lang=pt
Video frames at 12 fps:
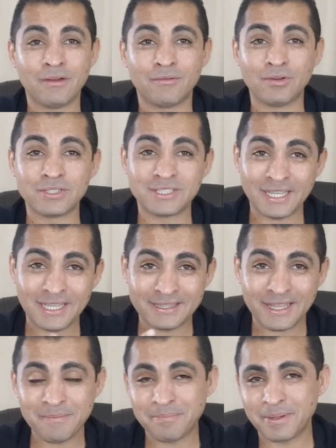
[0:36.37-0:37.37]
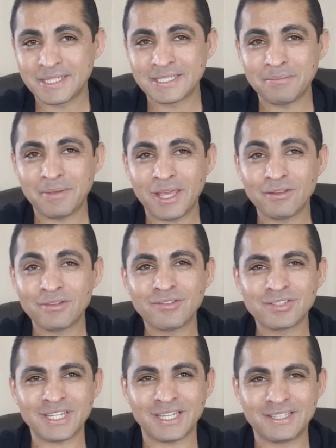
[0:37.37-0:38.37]
Você que tem empresa MEI, eu tenho
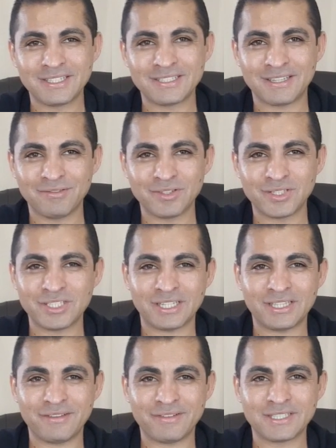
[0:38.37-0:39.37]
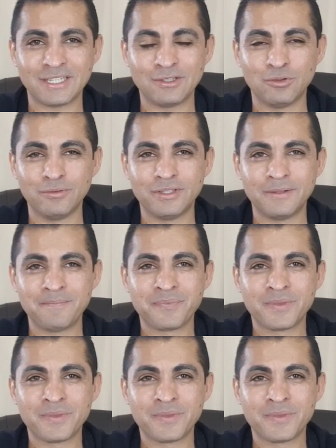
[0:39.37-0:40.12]
certeza que você já teve essa dúvida.